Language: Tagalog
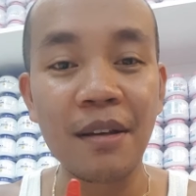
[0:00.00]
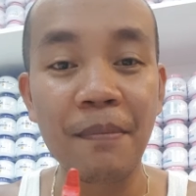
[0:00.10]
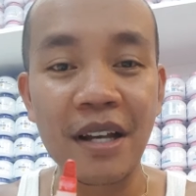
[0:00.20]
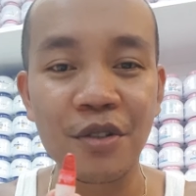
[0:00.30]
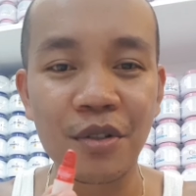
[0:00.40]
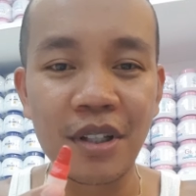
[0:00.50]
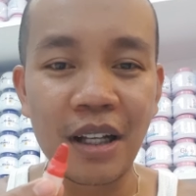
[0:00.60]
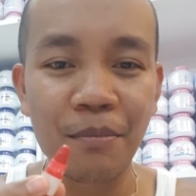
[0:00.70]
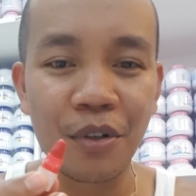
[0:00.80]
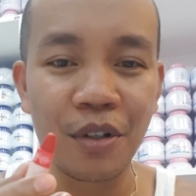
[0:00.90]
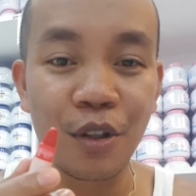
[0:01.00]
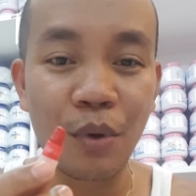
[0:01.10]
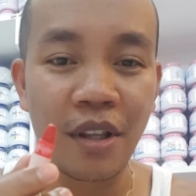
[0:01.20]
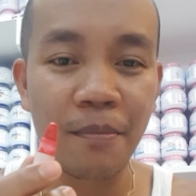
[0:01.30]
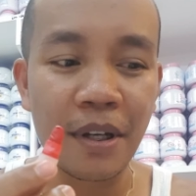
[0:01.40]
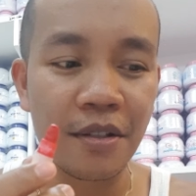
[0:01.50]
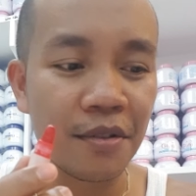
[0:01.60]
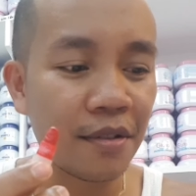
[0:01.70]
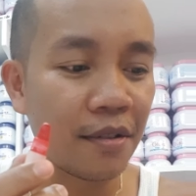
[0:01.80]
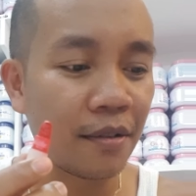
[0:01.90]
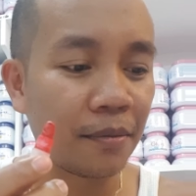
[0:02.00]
pesos lang po. 20 pesos.